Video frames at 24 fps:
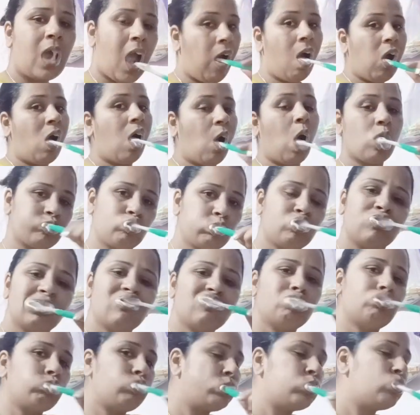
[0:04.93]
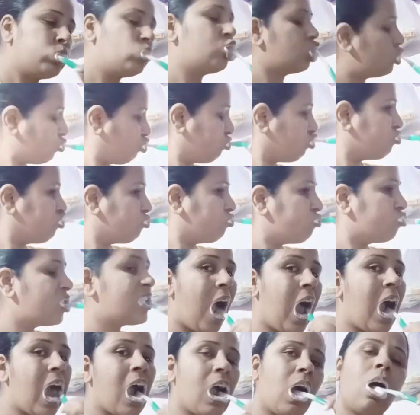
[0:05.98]
रूटीन स्टार्ट हो चुका है ये कर रही
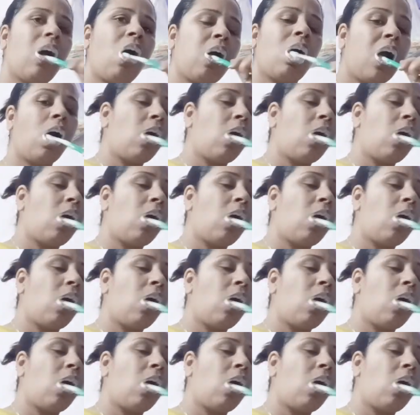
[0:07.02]
हूँ मैं ब्रश